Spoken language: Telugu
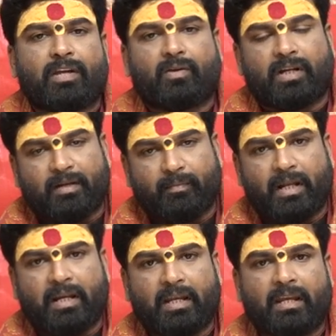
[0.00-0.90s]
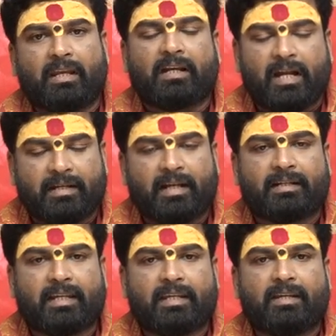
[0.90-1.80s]
మా యొక్క నెంబర్ని
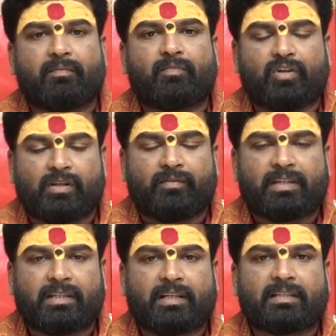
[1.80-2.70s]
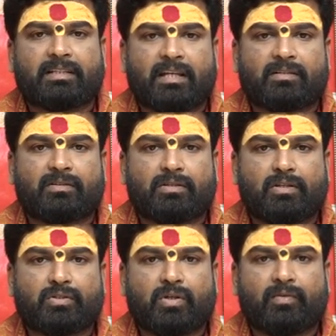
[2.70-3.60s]
కాంటాక్ట్ అయ్యి మీ యొక్క వ్యక్తిగత జాతకం
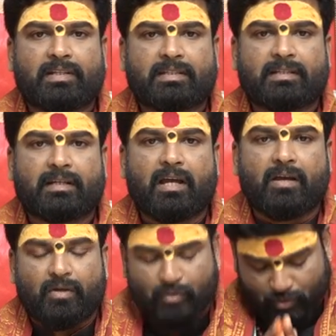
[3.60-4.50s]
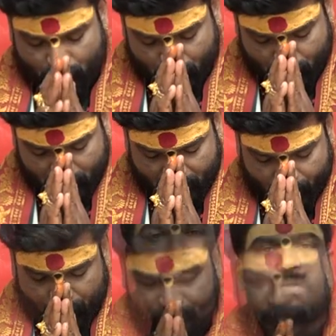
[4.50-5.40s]
తెలుసుకోవాల్సిందిగా
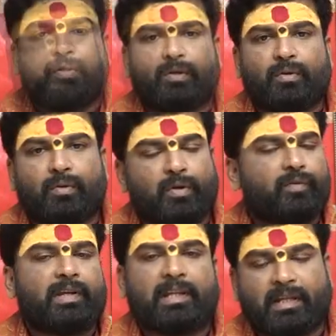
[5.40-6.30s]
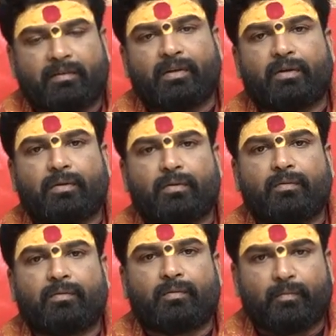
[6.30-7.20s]
కోరుకుంటున్నాము రెండు వేల ఇరవై రెండు
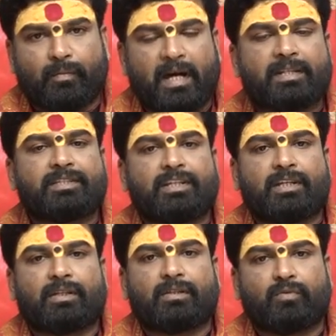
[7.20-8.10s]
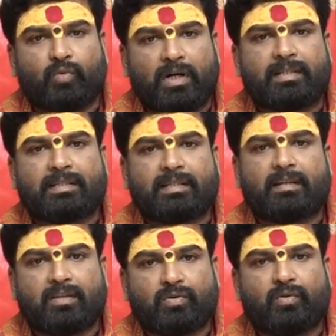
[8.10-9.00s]
మార్చి ద్వాదశి
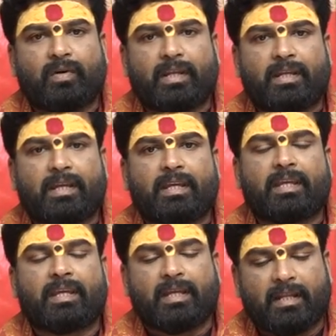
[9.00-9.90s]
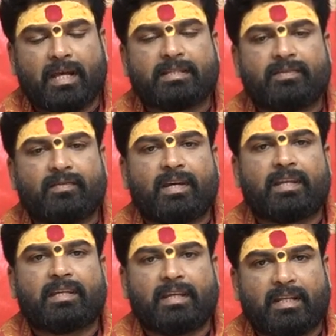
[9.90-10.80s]
రాశుల వారికి ఏ రాశి
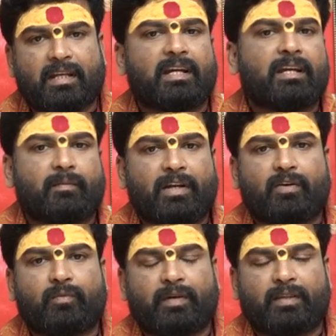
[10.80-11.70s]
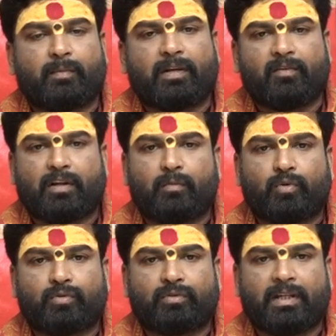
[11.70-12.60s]
వారికి ఏ రకంగా మనకు ప్రతిఫలం
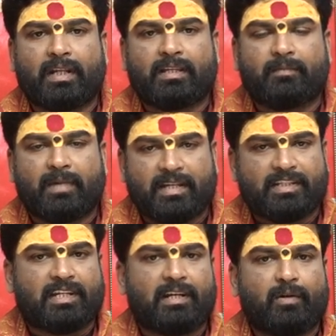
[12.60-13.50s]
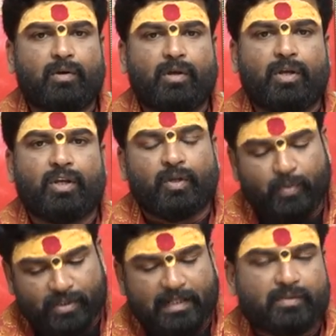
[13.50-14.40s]
రాబోతుందనేది ఈ మార్చి నెలలో
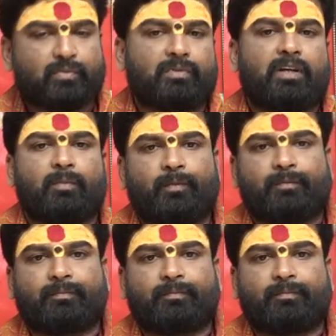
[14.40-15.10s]
ఇప్పుడు తెలుసుకుందాము